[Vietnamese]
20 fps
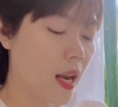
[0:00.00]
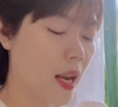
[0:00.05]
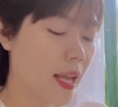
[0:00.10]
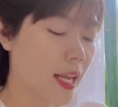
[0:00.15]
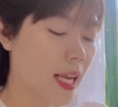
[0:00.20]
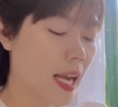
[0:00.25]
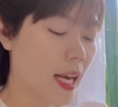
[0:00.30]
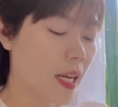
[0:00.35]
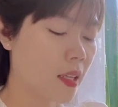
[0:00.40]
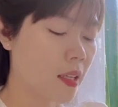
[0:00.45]

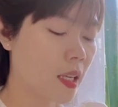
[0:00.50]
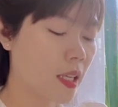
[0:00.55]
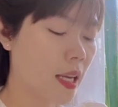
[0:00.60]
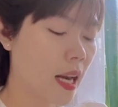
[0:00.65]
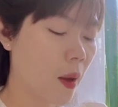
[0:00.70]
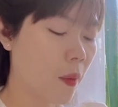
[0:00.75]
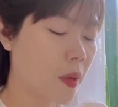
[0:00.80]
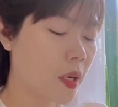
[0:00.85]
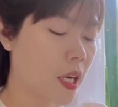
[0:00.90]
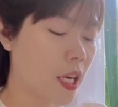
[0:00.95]
lấy khăn
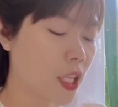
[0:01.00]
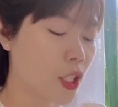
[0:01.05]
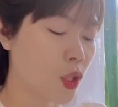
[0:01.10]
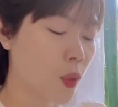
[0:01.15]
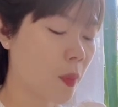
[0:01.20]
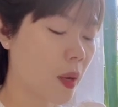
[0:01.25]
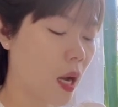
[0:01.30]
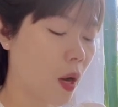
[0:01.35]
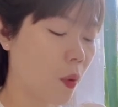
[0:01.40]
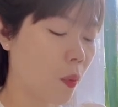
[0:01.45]
ướt lau người
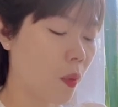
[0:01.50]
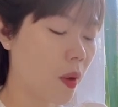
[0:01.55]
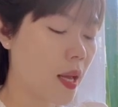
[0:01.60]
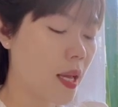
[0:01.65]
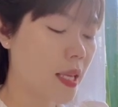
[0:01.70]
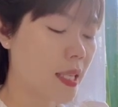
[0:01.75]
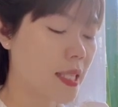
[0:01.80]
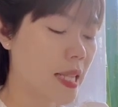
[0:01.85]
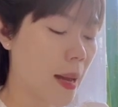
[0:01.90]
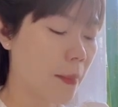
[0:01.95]
giúp cậu,
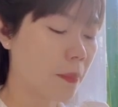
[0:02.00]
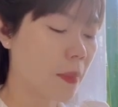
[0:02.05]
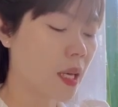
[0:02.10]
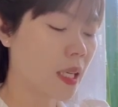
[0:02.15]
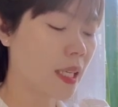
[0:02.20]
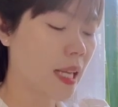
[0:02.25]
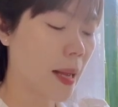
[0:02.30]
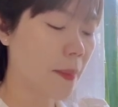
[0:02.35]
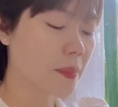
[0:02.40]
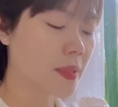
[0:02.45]
giảm
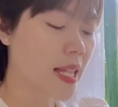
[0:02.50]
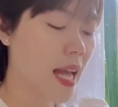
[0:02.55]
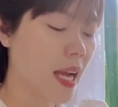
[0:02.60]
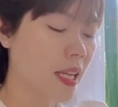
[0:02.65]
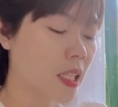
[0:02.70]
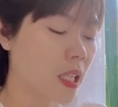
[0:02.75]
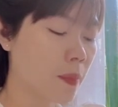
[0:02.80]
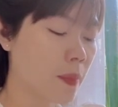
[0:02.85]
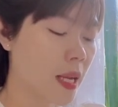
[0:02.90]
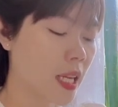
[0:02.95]
bớt cảm
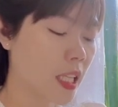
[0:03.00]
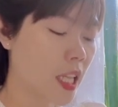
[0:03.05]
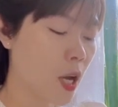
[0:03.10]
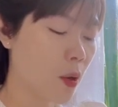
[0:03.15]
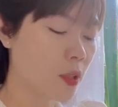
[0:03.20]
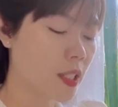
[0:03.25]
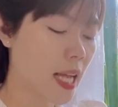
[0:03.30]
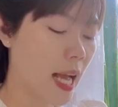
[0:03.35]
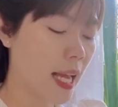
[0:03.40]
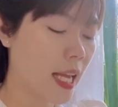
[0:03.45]
giác như bị
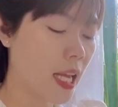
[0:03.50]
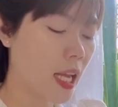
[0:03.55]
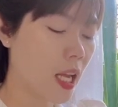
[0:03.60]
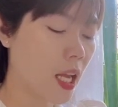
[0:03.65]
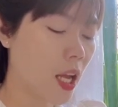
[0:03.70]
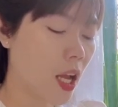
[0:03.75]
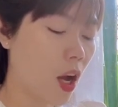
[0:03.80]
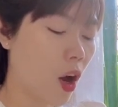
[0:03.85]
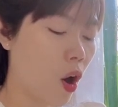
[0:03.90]
thiêu cháy,